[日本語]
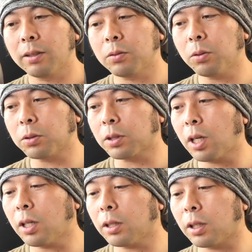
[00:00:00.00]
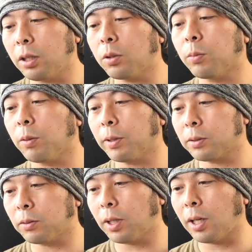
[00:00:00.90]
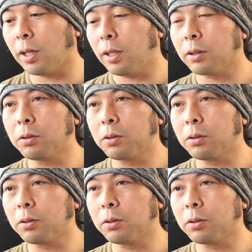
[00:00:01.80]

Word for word: すごく使い勝手がいいと思いますので、